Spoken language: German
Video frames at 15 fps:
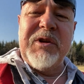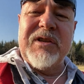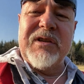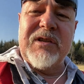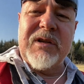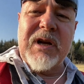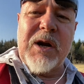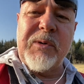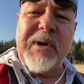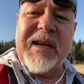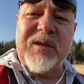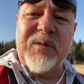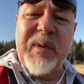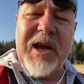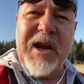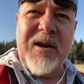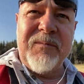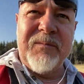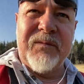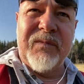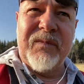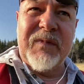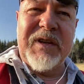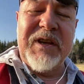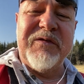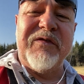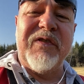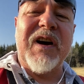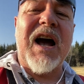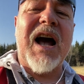dieses Direct Mail die
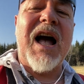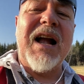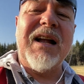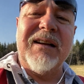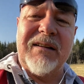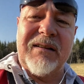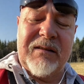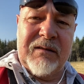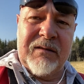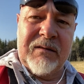Fragen,